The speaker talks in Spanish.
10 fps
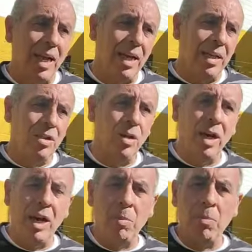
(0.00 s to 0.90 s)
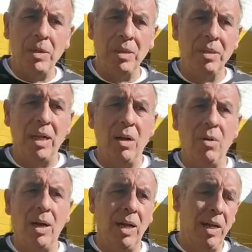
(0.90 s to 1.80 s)
esas alegaciones las hemos
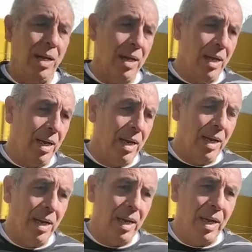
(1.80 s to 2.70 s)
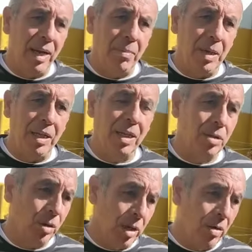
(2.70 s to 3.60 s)
presentado a la
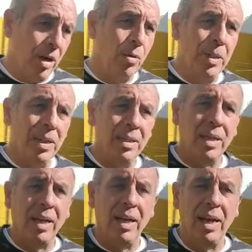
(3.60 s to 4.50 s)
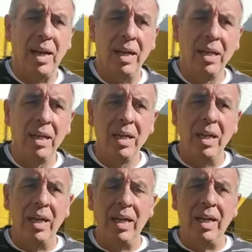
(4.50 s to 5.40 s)
Administración ahora competente, que es la
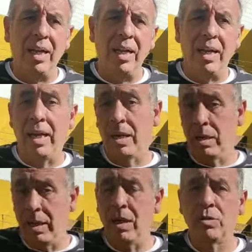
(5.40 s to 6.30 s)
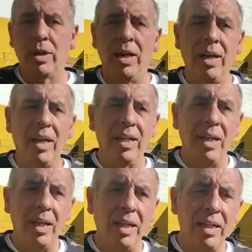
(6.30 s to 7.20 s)
eh, en la,
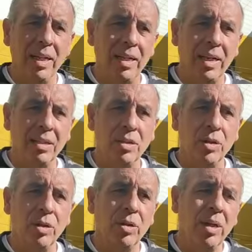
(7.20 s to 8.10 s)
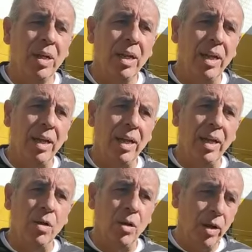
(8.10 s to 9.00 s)
Consejería de, Transición
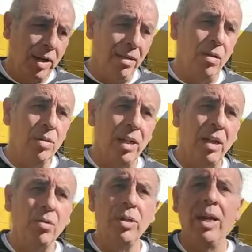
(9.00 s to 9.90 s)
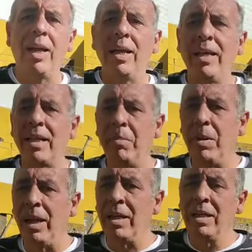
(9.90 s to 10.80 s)
eh, Ecológica de la Junta de Andalucía y
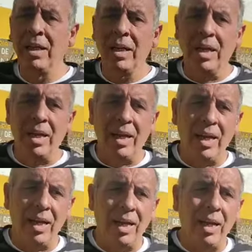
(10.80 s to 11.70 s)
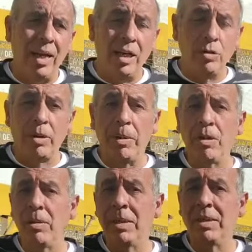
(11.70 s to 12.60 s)
también eh, en el
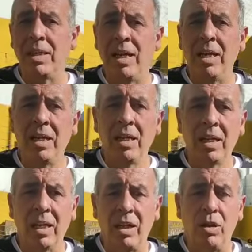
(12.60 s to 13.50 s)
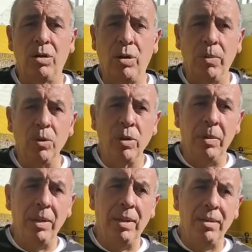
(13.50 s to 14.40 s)
Ayuntamiento de Marchena, que desde nuestro
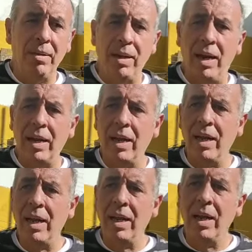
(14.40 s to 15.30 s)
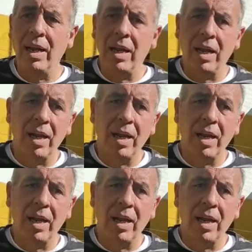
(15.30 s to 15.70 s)
punto de vista tendrá que,